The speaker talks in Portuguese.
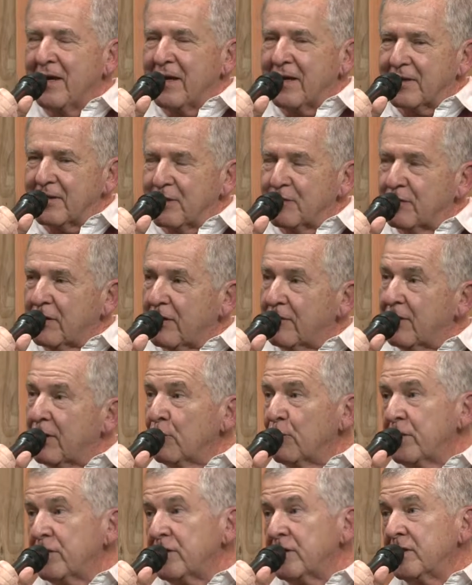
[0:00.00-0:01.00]
a gente ficava a
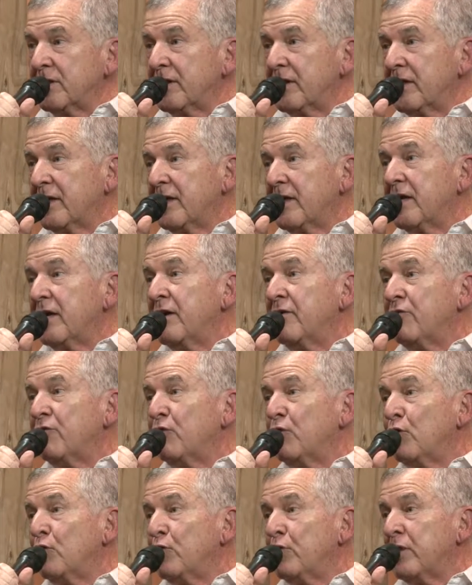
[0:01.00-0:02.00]
noite inteira
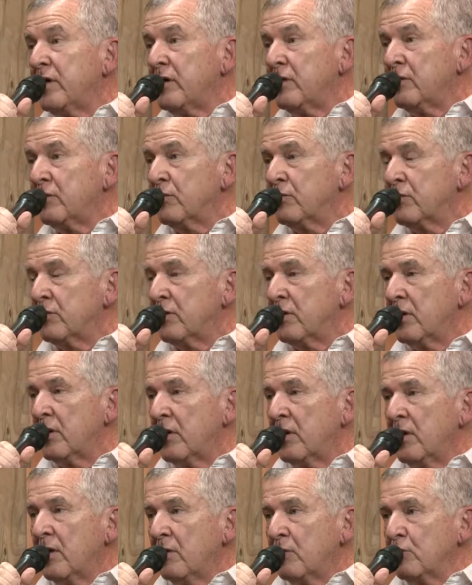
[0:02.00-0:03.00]
evoluindo
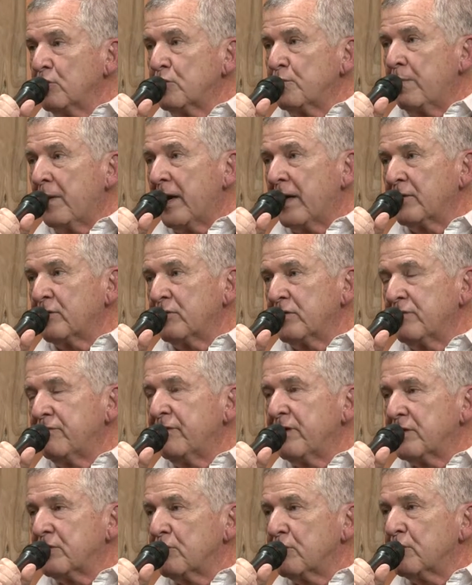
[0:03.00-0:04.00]
os partos e
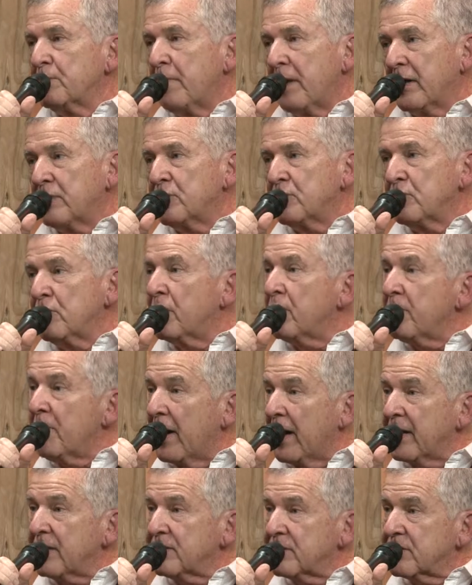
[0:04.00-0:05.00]
fazia os partos
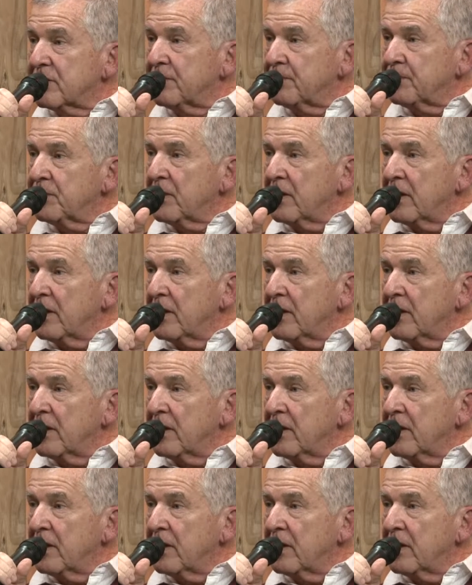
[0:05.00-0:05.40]
normais.